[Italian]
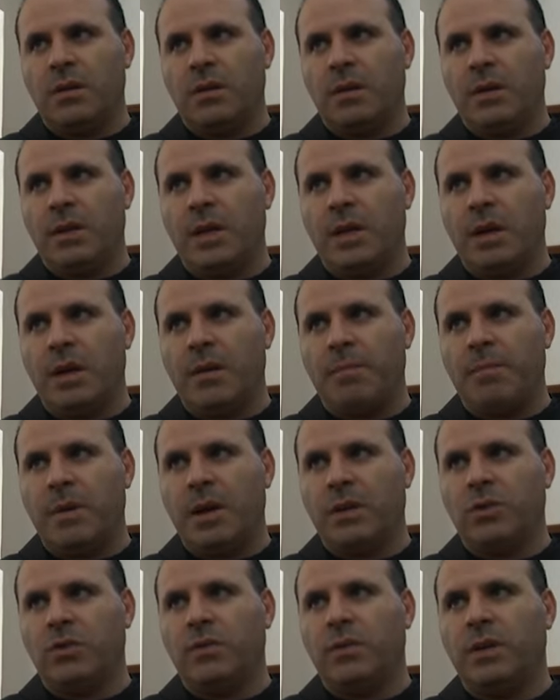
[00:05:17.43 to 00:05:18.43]
lì a
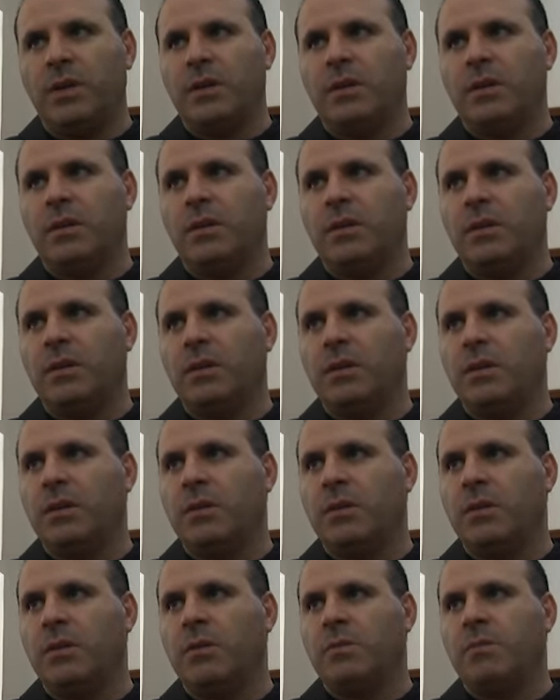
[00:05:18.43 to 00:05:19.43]
Padova. Eh,
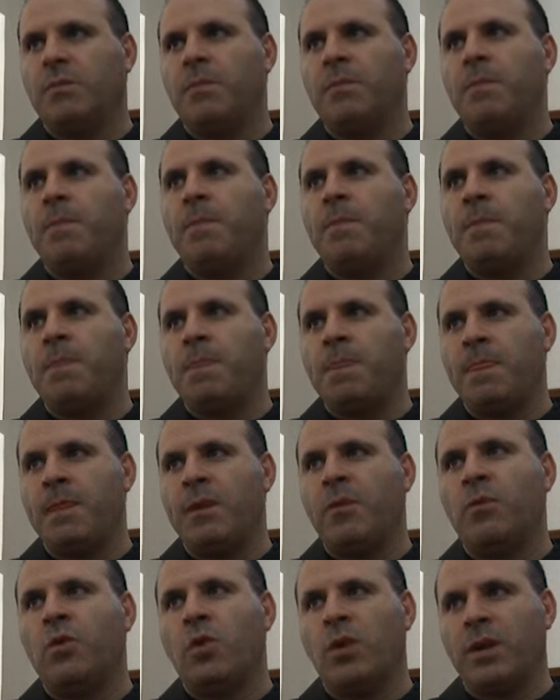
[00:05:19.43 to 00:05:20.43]
settembre, eh, due, qualche mese
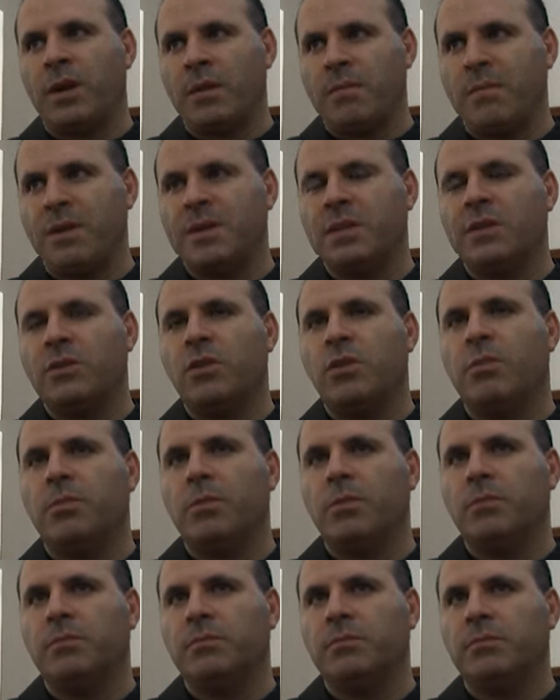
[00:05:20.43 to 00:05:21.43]
dopo. Qualche mese
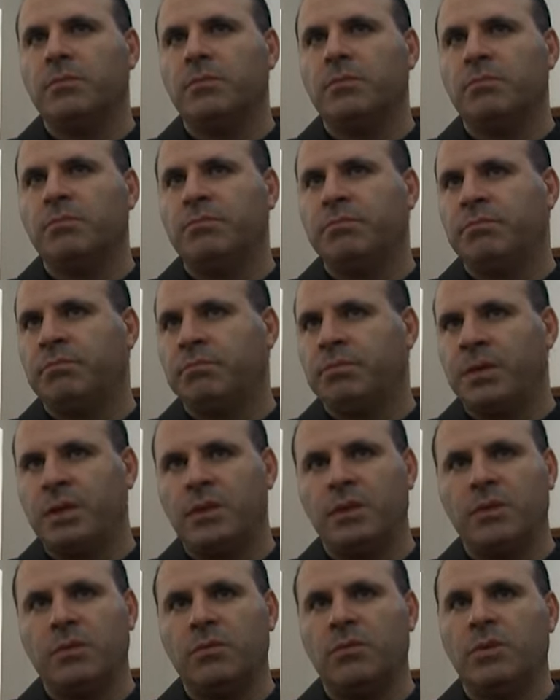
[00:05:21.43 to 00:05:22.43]
dopo, mm,
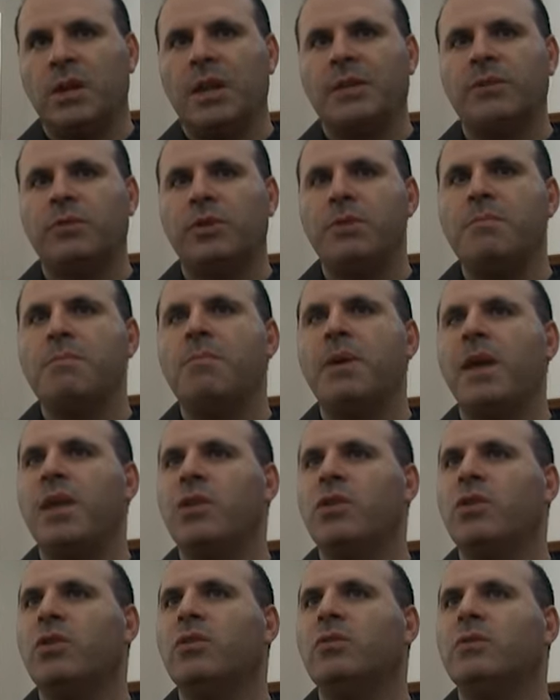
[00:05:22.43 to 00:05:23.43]
per un altro
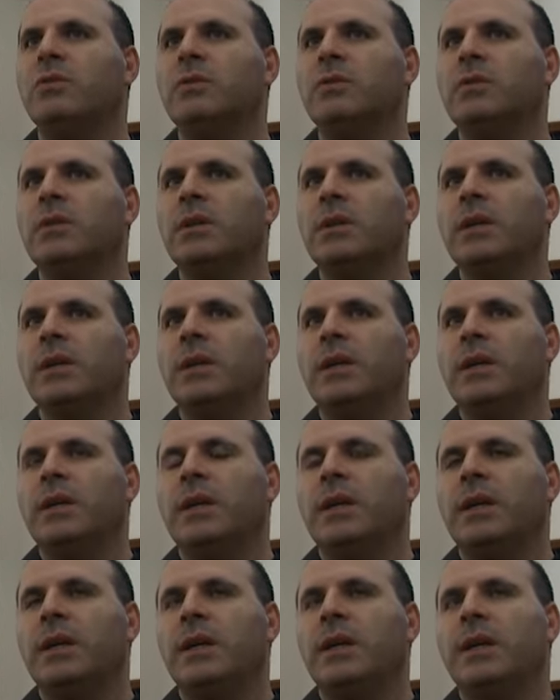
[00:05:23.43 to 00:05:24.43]
impegno
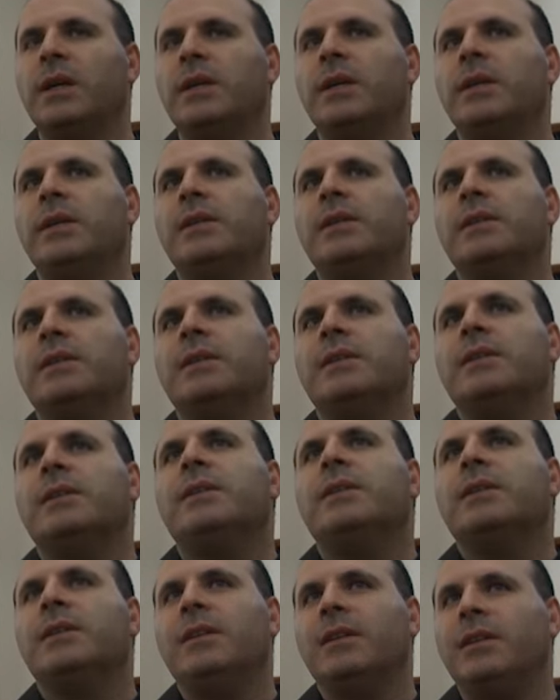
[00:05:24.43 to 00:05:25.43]

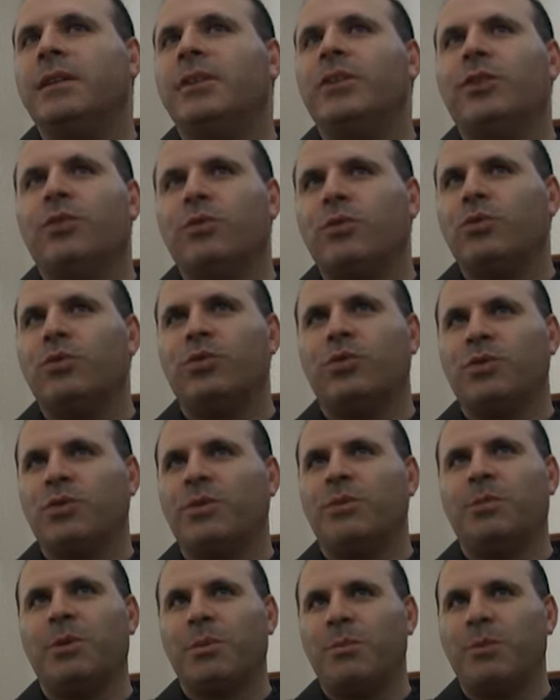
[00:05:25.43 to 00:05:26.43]
e lì ho
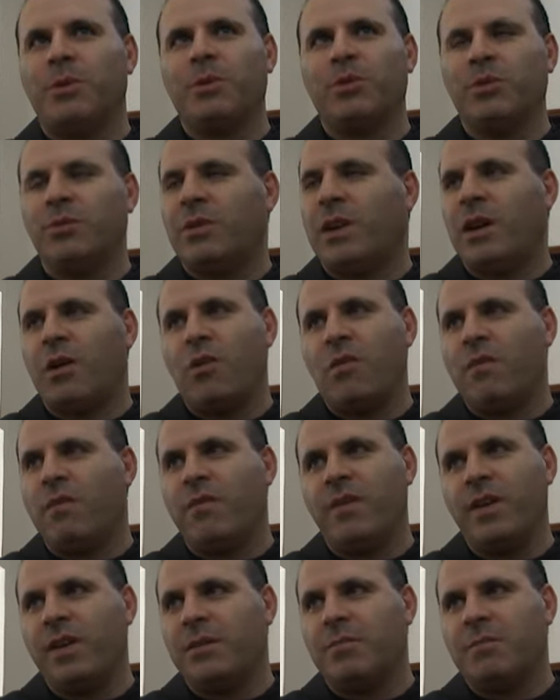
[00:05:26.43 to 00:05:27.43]
avuto proprio una
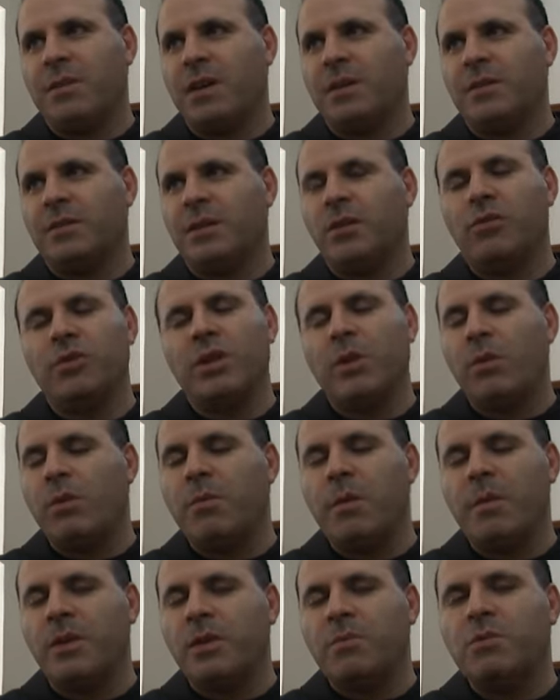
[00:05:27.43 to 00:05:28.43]
conferma. Allora da quel
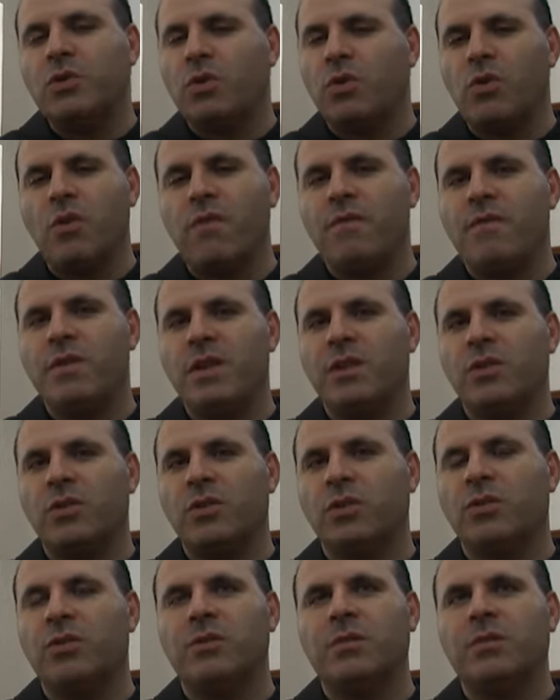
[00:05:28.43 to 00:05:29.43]
momento mi sono
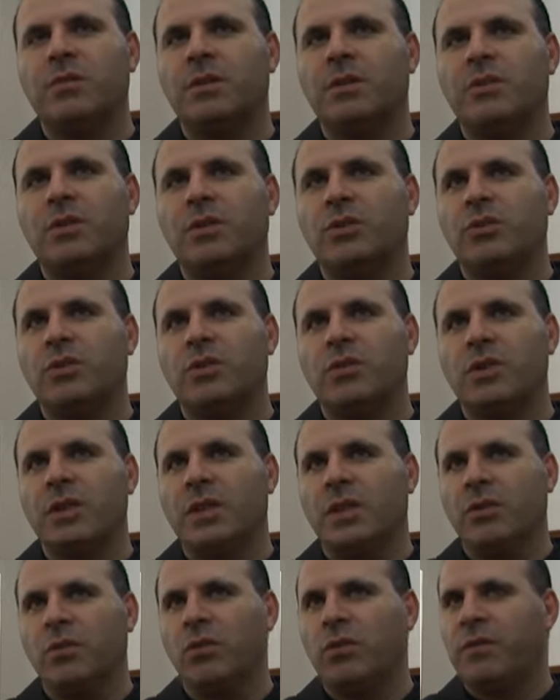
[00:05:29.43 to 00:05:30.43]
convinto, ho detto no,
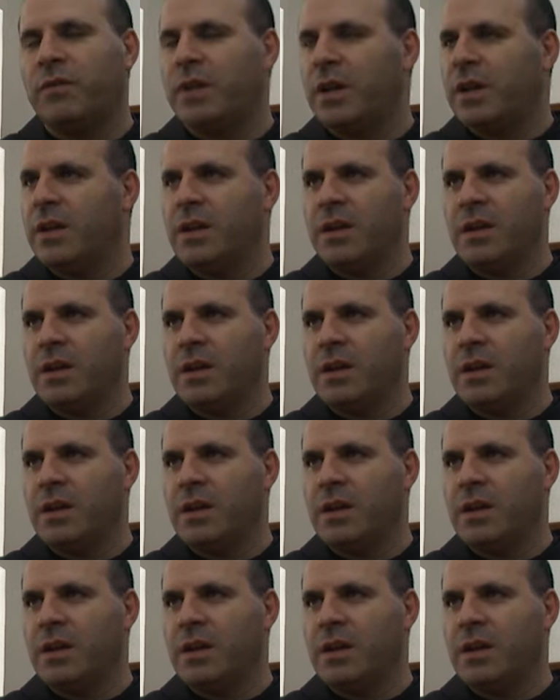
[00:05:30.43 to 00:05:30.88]
Sant'Antonio fa,